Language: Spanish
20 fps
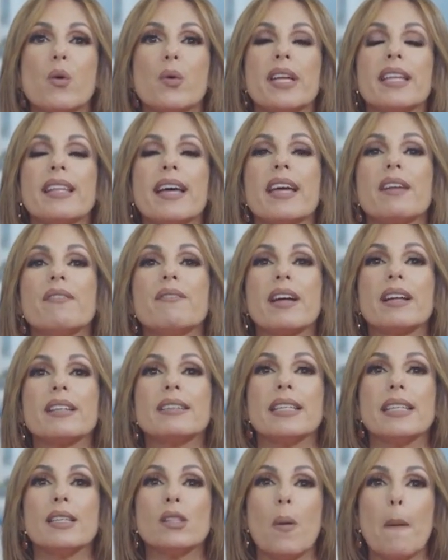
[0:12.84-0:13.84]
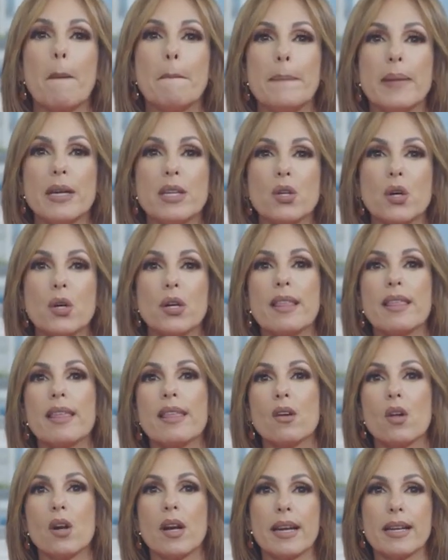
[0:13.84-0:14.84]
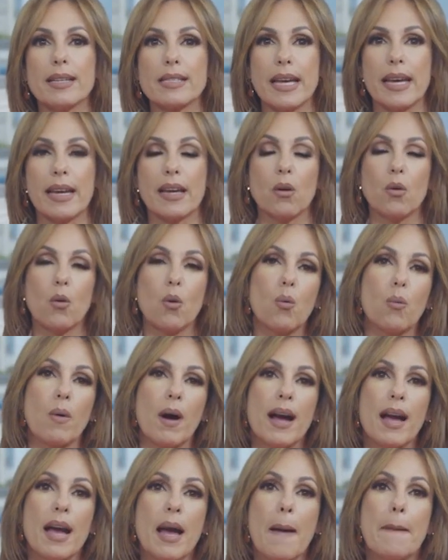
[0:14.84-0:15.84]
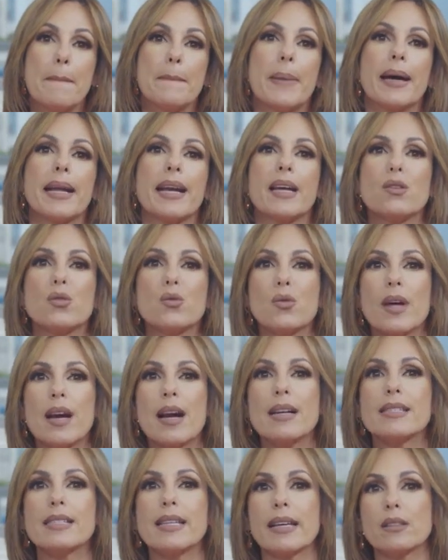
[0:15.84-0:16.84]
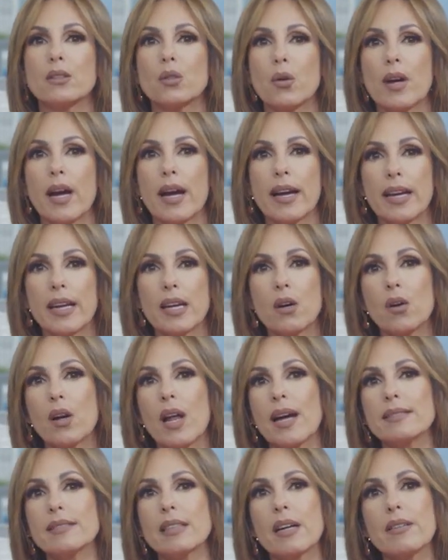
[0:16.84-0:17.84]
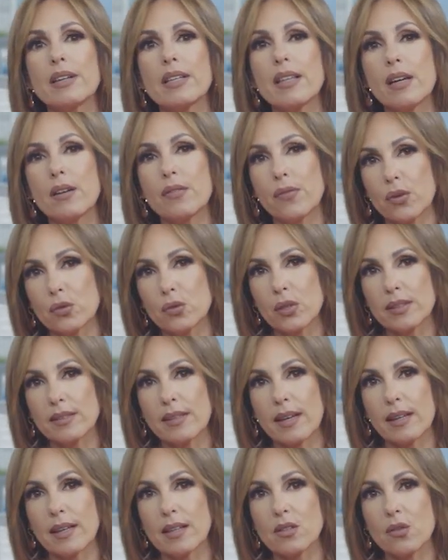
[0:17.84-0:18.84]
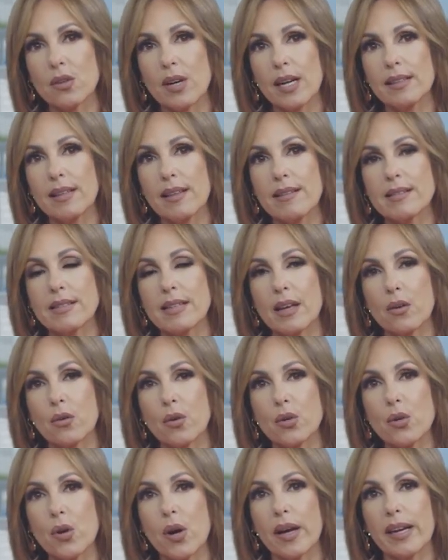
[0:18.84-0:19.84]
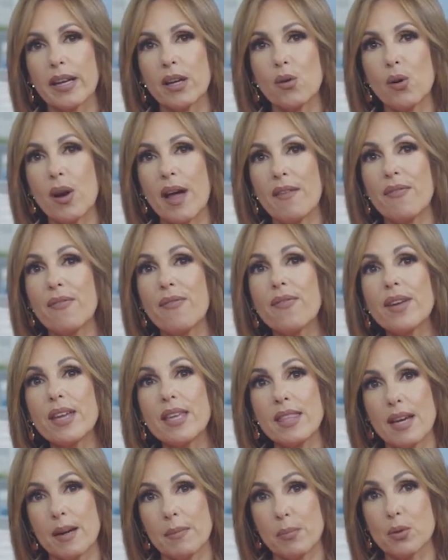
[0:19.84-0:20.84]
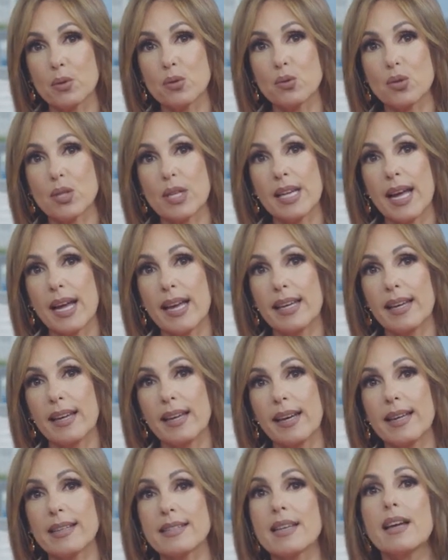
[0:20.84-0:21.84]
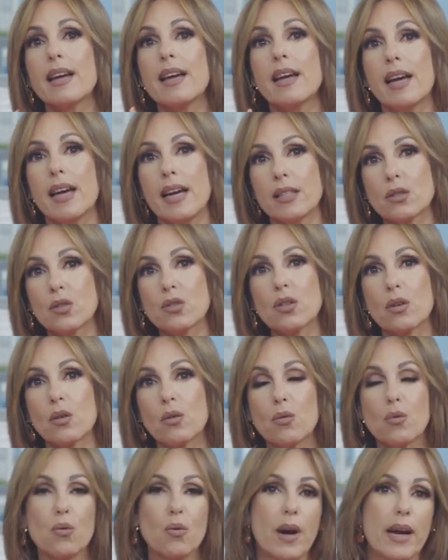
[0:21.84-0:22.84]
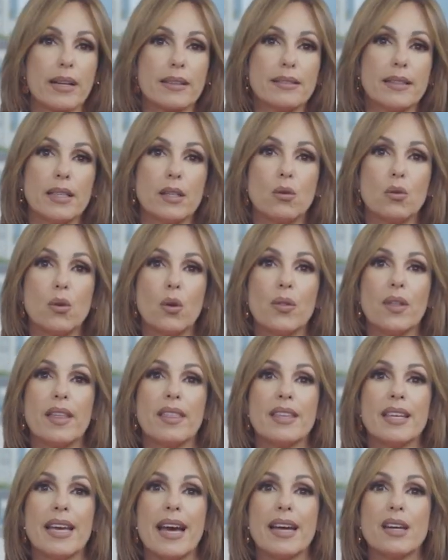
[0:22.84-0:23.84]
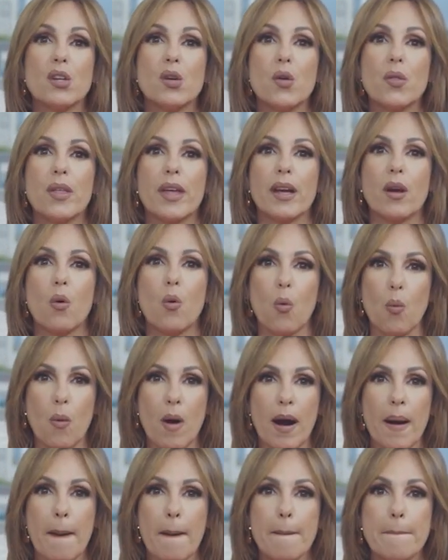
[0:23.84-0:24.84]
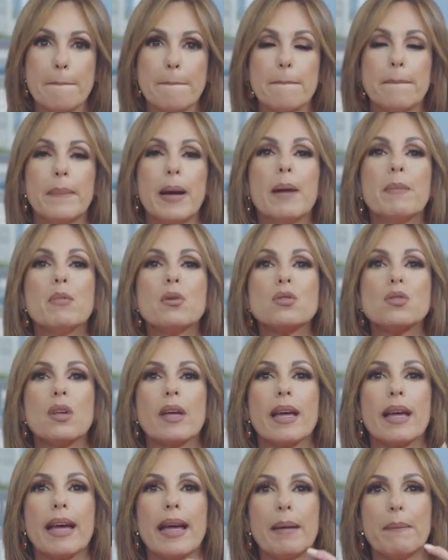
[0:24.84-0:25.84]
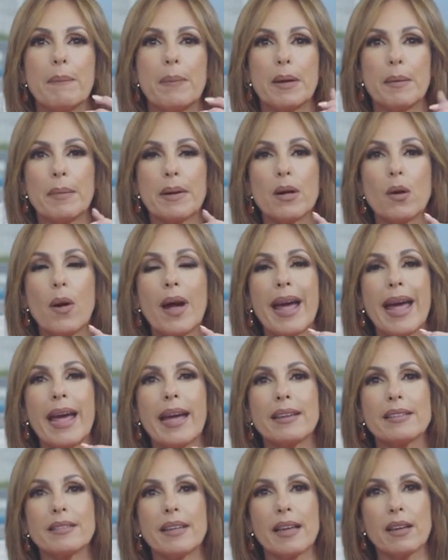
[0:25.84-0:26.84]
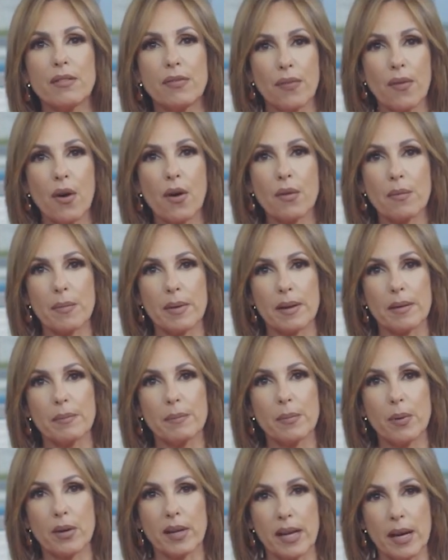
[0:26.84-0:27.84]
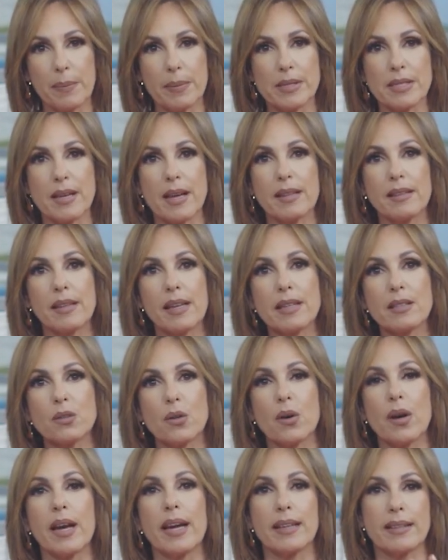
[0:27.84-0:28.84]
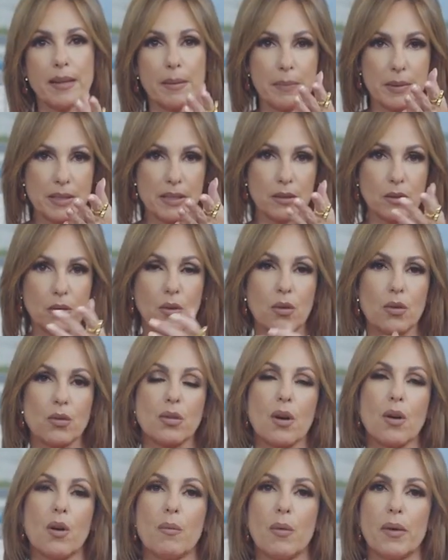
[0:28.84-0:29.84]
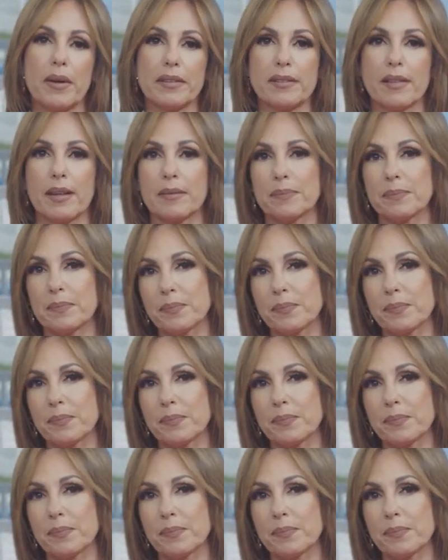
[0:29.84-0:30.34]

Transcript: Unidas ha invertido millones de dólares en Cuba para ayudar al sector agrícola a través del Fondo Internacional de Desarrollo Agrícola FIDA, por sus siglas en inglés. Esto según un artículo de Diario de Cuba. Veamos primero este informe, porque a pesar de esto, están pasando cosas como esta